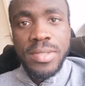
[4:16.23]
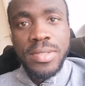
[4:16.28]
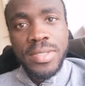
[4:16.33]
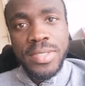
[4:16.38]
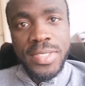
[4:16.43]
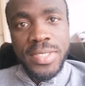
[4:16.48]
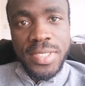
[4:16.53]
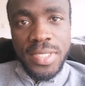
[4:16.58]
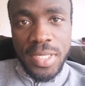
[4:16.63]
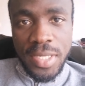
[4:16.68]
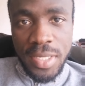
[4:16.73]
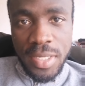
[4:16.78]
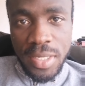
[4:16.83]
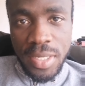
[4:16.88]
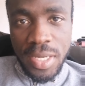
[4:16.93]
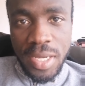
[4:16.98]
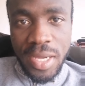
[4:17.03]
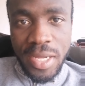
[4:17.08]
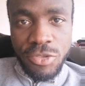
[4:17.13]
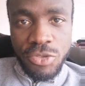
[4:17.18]
C'est
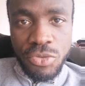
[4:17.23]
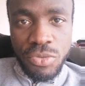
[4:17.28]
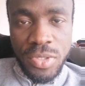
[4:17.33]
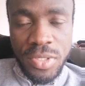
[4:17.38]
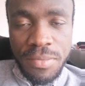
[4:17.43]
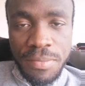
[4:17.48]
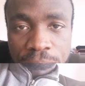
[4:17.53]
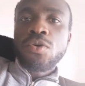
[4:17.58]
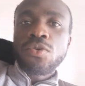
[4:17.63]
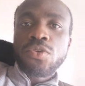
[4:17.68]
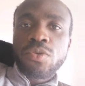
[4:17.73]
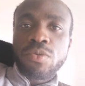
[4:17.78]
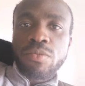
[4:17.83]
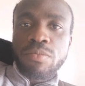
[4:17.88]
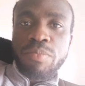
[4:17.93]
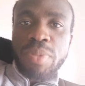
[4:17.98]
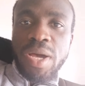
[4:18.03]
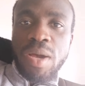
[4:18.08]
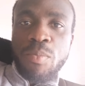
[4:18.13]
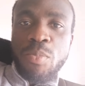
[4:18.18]
gratuit. Donc,
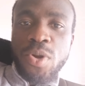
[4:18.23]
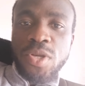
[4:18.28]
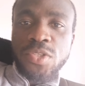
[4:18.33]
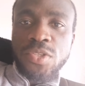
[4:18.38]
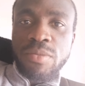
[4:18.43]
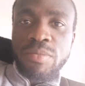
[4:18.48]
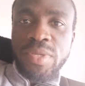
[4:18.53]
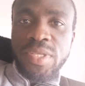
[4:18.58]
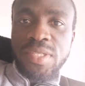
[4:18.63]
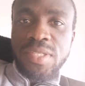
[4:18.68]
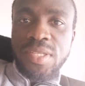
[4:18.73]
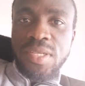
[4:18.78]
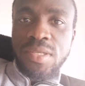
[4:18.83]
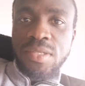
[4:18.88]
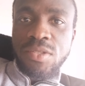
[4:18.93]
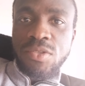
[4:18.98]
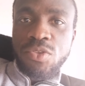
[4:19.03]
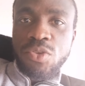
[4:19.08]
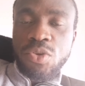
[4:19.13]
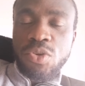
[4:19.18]
par rapport à ce
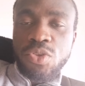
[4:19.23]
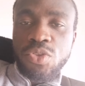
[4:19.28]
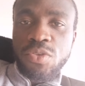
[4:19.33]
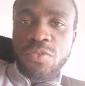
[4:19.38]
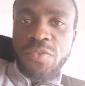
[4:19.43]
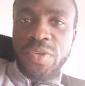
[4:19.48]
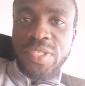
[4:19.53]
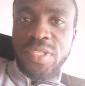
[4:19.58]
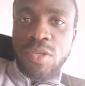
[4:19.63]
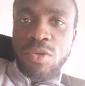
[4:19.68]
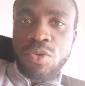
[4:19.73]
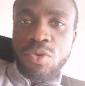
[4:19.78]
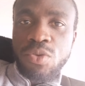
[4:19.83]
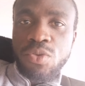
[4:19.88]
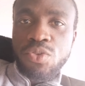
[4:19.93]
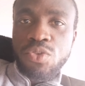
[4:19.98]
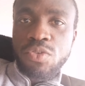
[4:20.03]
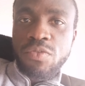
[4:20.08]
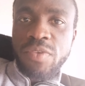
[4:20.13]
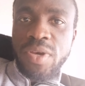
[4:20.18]
business, ce que tu fais, c'est que
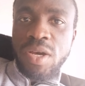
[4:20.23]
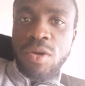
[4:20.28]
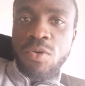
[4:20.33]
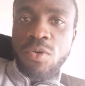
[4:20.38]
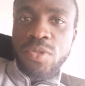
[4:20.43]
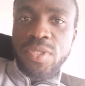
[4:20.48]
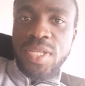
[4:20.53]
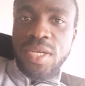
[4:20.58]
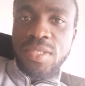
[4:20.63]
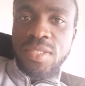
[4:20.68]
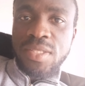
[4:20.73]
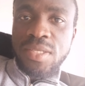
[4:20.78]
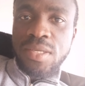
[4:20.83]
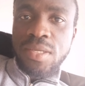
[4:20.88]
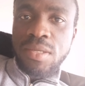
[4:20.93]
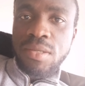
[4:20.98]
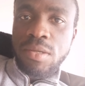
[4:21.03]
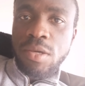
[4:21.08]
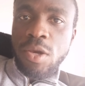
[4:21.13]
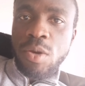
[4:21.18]
tu vas
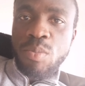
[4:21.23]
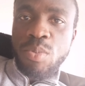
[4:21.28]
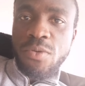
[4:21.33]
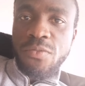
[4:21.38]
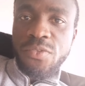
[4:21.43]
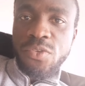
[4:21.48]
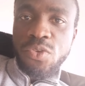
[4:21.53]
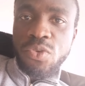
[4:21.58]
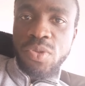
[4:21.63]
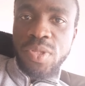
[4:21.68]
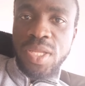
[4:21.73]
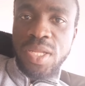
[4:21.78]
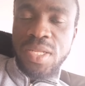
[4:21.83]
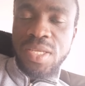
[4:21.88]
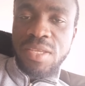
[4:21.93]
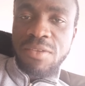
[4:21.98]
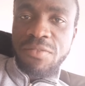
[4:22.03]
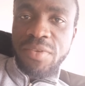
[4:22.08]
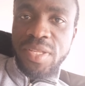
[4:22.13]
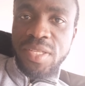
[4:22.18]
contacter un professionnel
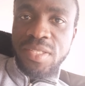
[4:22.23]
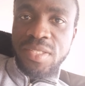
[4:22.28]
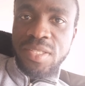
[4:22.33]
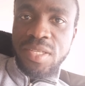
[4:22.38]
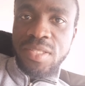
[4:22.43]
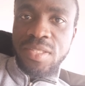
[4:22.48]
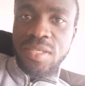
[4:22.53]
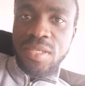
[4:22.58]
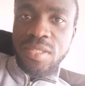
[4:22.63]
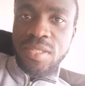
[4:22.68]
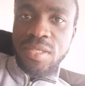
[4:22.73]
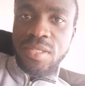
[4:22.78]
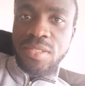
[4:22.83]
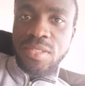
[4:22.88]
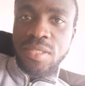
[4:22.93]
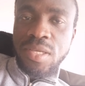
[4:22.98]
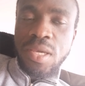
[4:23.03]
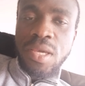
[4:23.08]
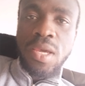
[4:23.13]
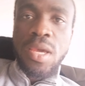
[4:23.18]
qui fait des sites
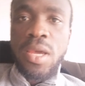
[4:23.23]
Internet.